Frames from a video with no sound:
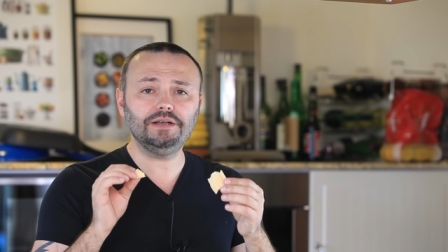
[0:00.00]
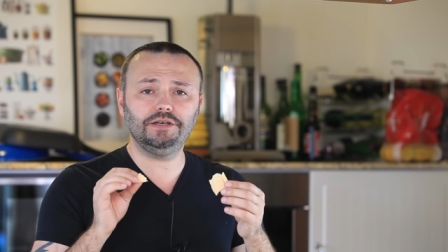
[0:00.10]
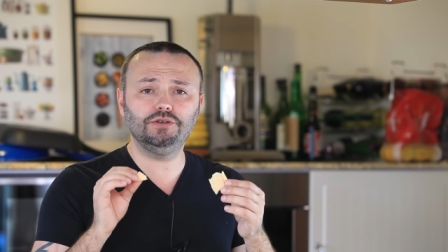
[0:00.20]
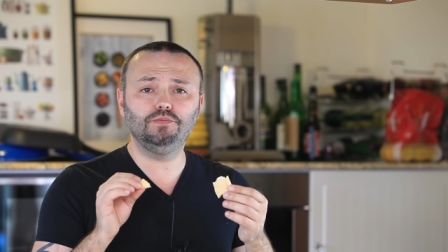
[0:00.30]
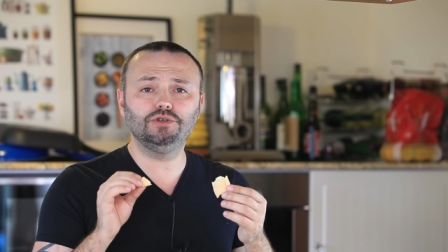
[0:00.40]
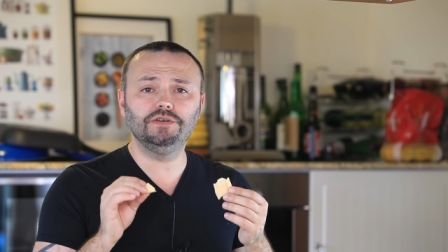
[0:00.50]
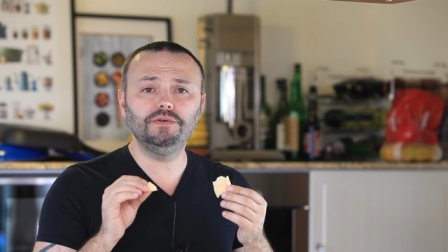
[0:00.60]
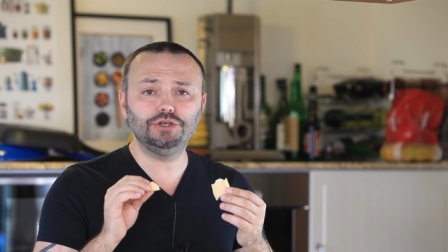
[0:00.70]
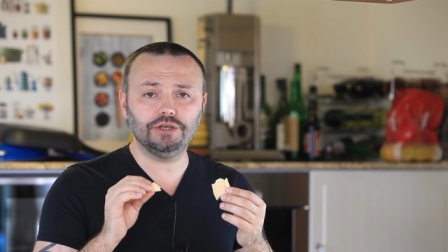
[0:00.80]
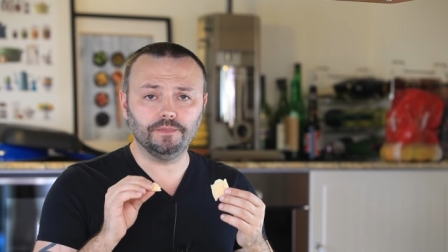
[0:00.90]
сразу после
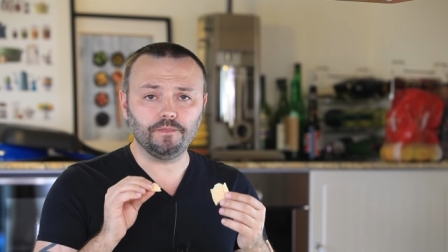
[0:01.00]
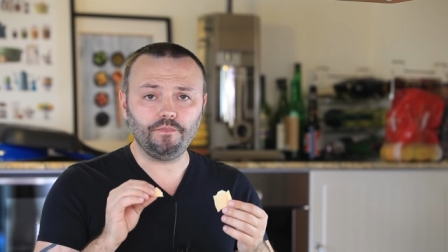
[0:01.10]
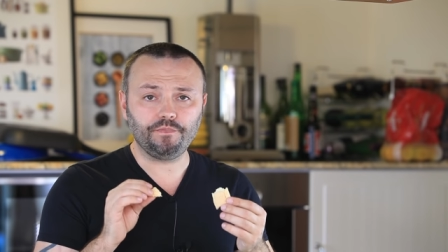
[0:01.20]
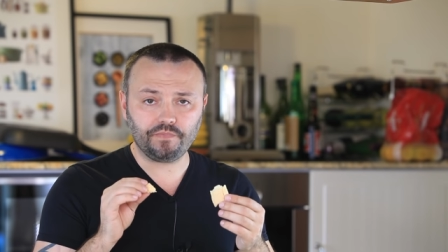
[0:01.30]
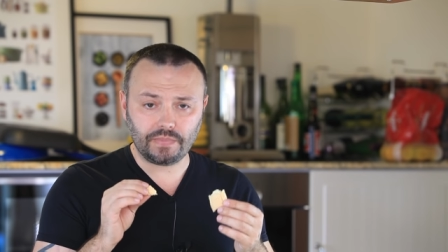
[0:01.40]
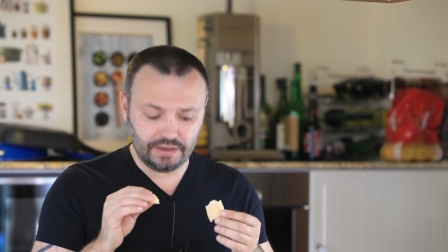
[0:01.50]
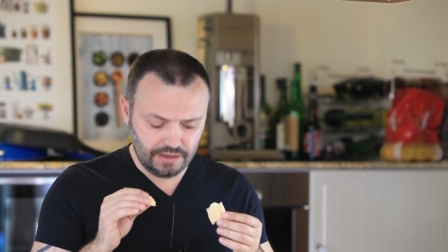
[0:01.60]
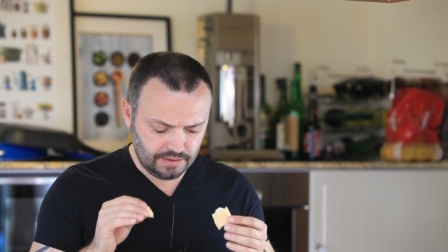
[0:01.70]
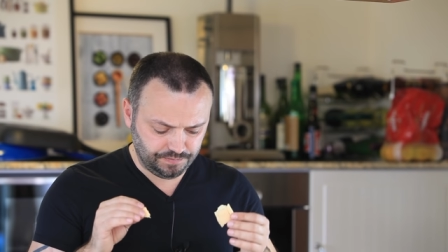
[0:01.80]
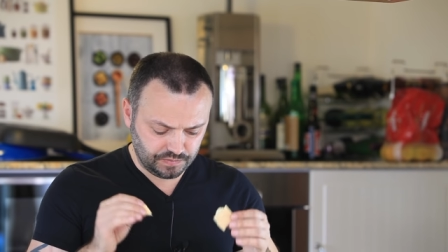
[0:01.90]
выпечки
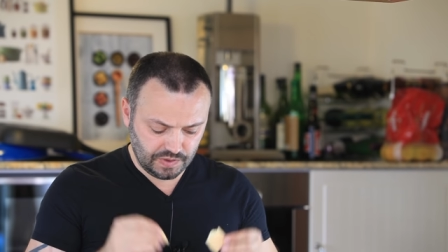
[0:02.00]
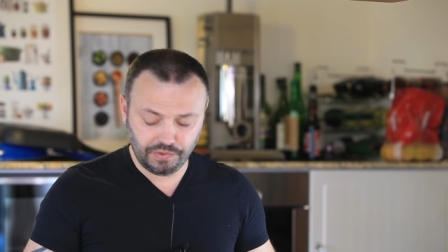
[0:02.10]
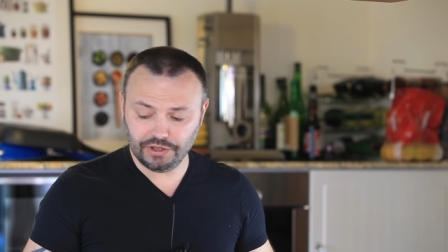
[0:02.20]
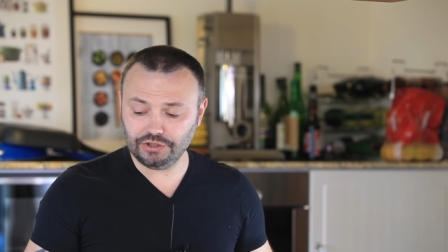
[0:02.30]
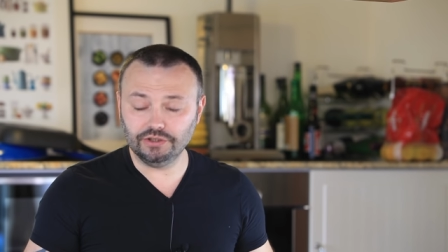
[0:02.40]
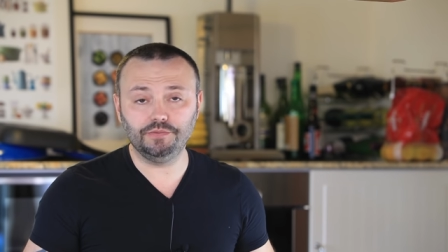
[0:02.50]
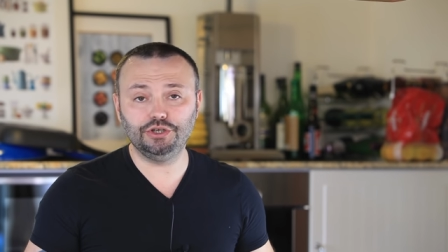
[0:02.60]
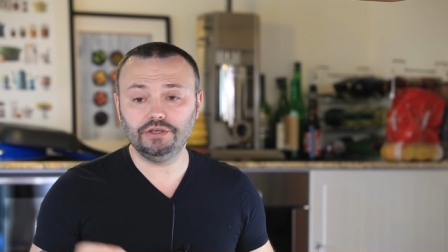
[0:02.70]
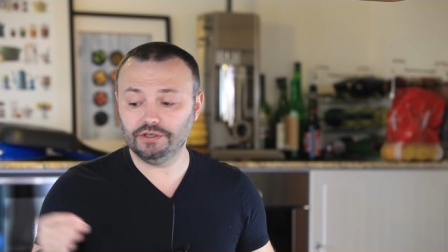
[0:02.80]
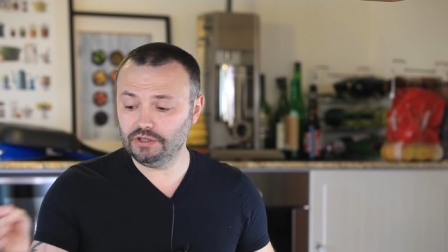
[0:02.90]
я положил это
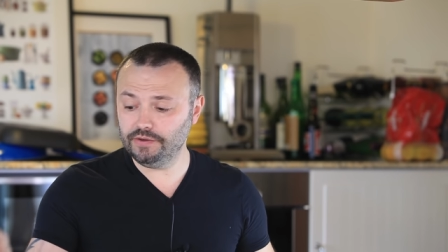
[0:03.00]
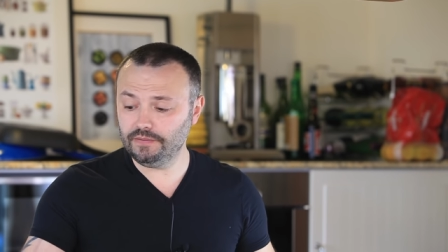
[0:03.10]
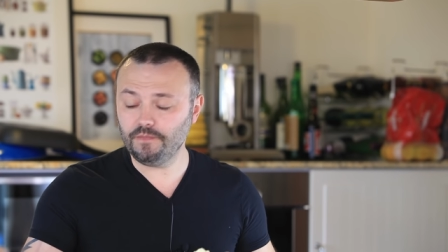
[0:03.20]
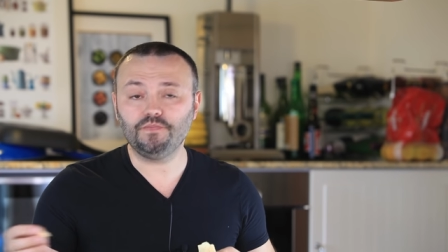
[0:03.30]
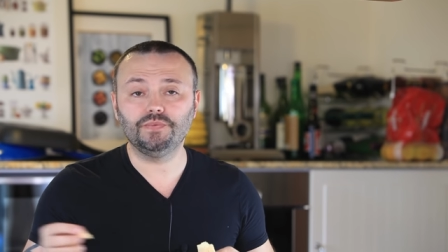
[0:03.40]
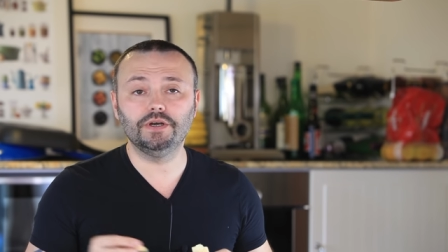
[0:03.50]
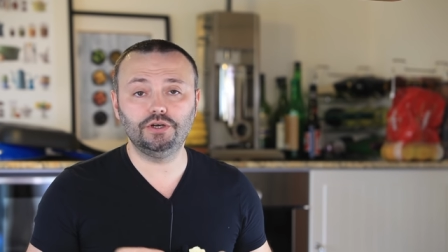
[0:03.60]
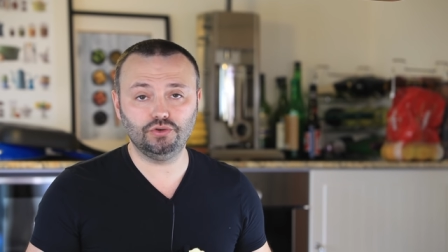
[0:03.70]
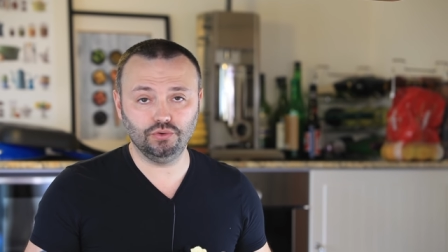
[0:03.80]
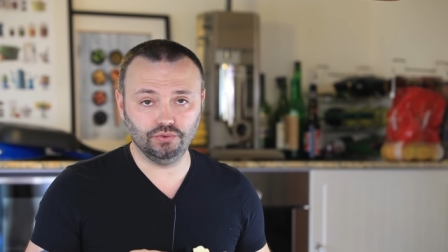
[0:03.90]
печенье остывать на
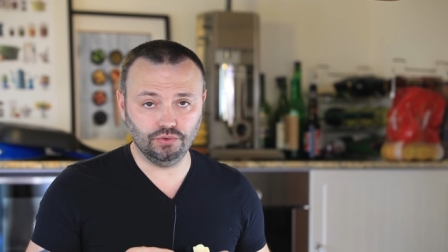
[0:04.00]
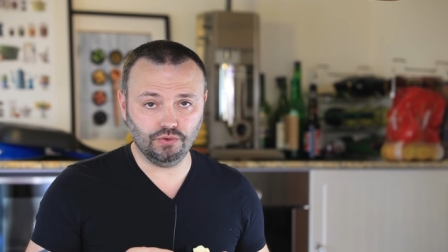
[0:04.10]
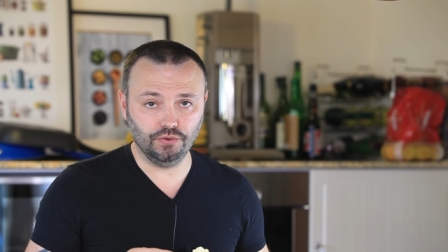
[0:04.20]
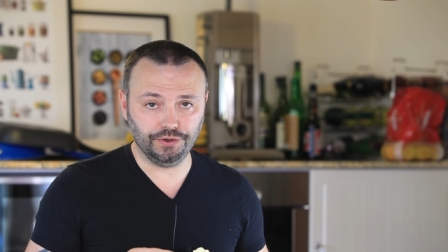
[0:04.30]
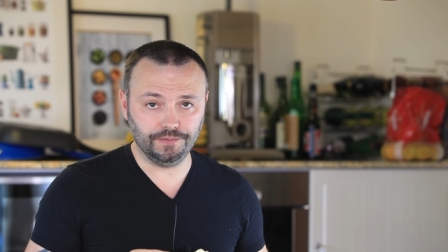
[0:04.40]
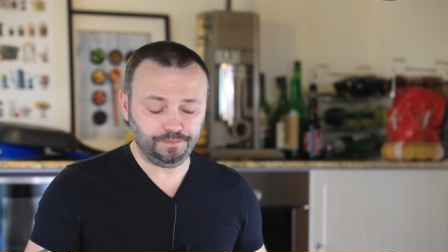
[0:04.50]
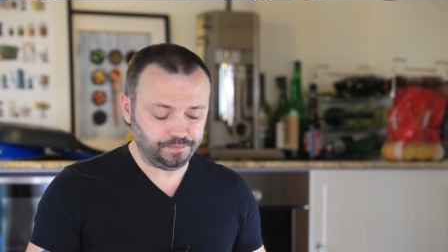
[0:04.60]
решетку духовки,